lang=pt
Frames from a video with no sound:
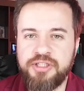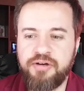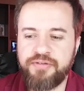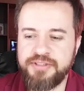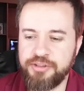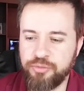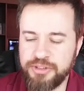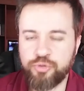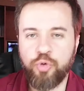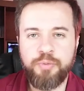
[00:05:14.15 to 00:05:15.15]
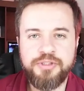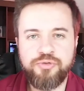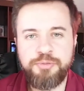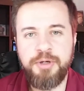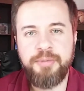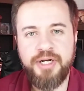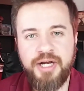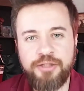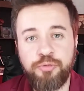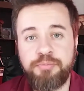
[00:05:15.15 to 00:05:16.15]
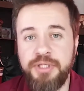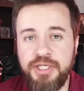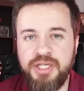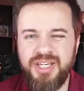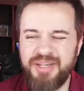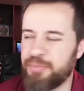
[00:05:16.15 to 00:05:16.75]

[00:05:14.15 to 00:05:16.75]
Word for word: Tava fazendo umas compras no hipermercado Big.